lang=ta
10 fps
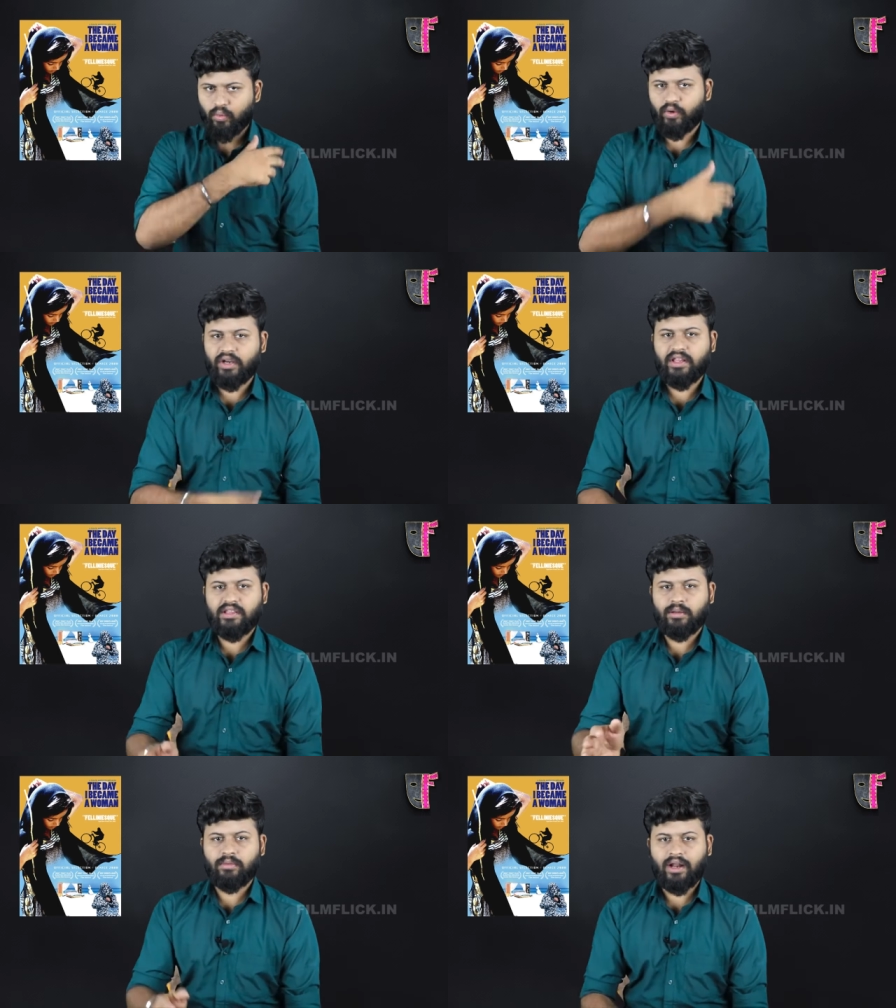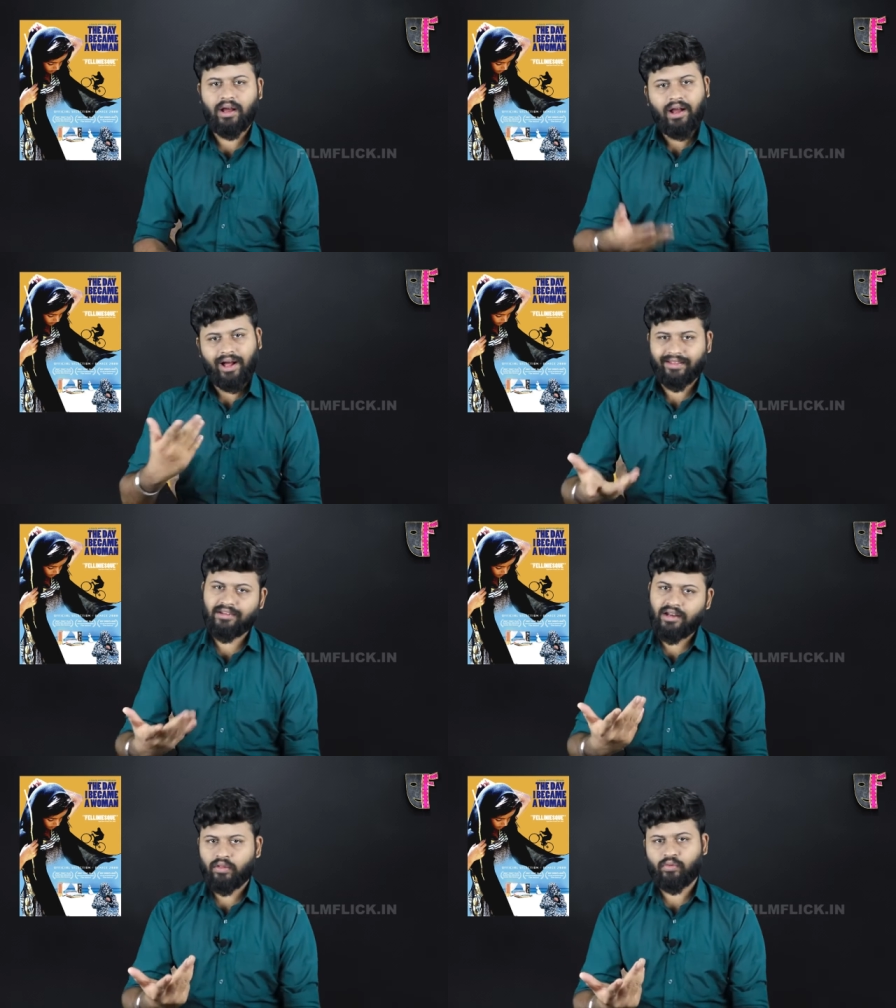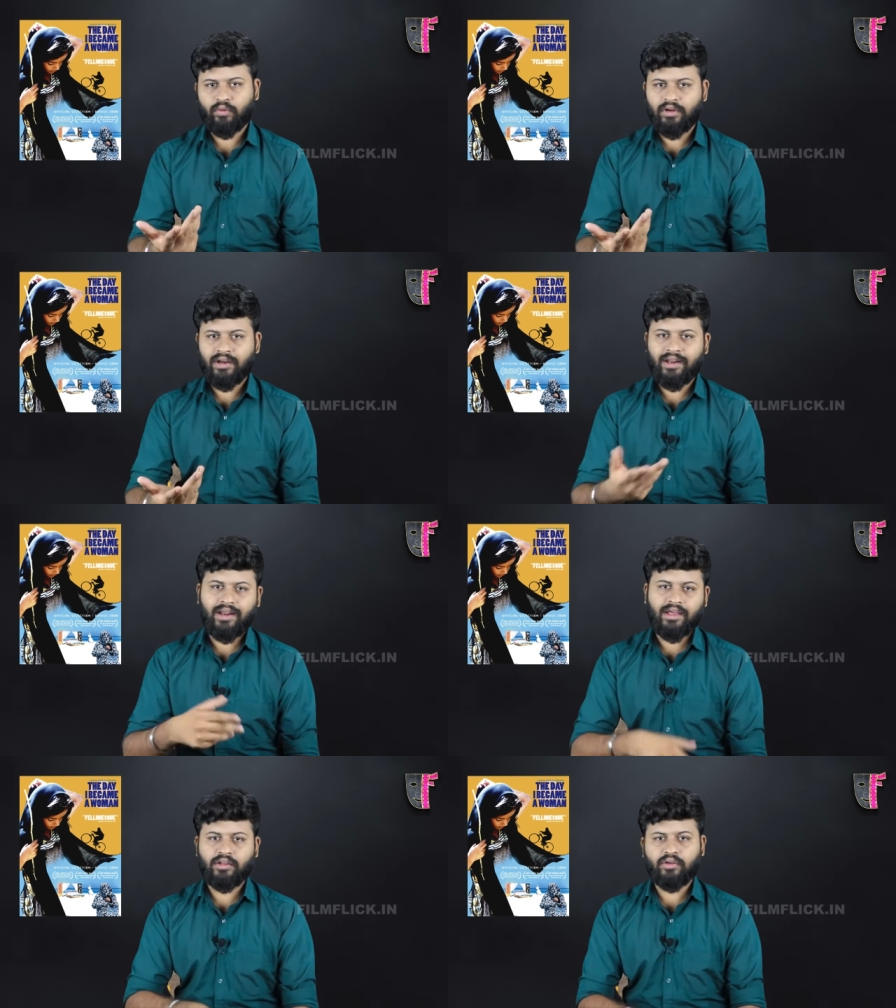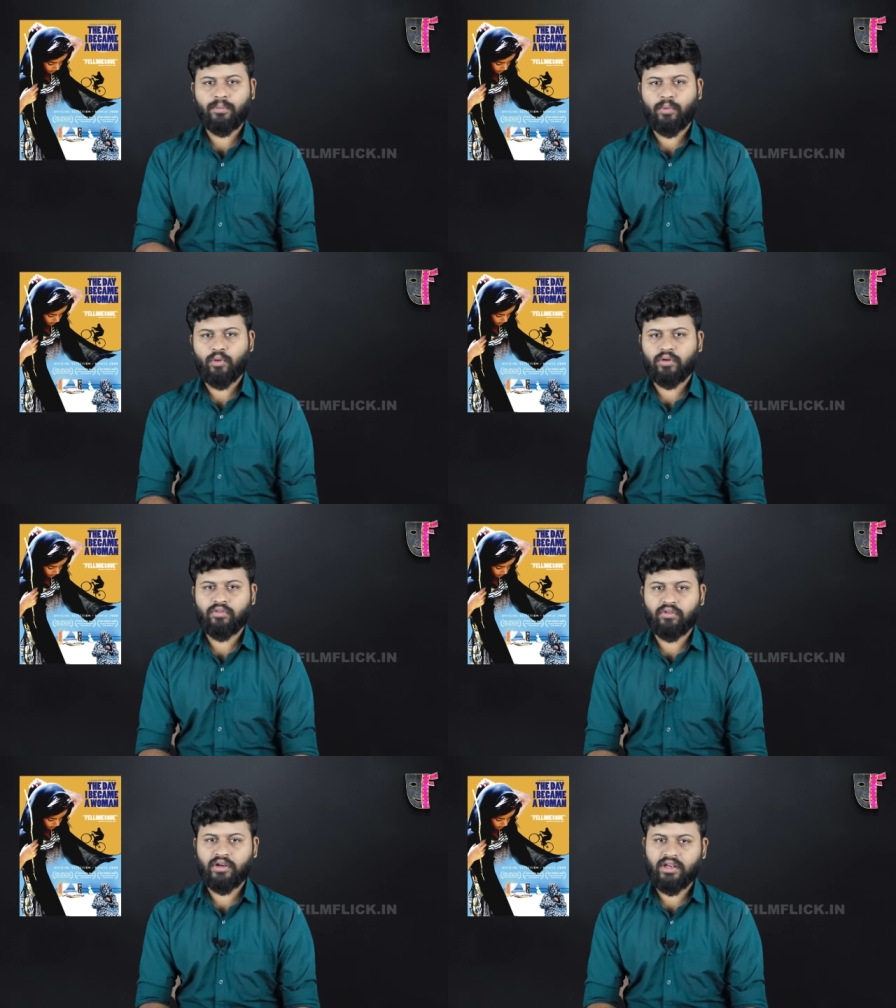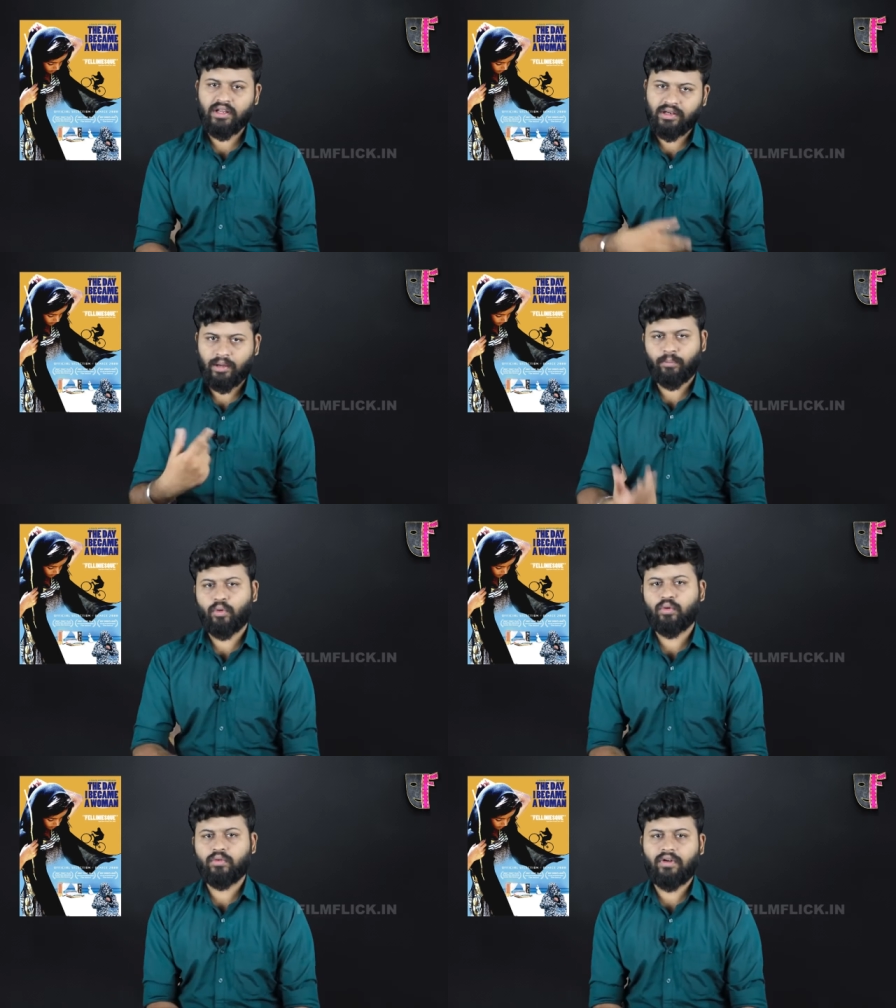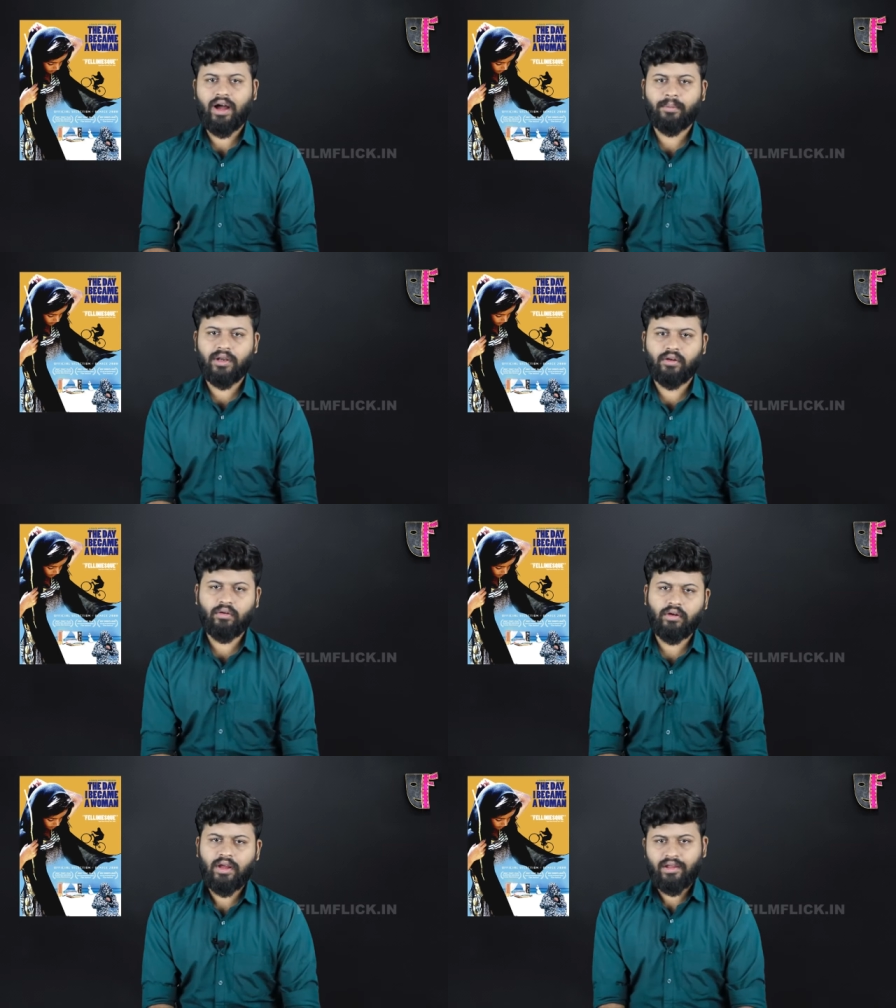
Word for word: உடனே திரும்பி வரா அதை நான் சொன்னேன்ல நான் இதுக்குள்ளே போகணுன்னு சொல்லிட்டு நான் போகணும் வா அப்படின்னும்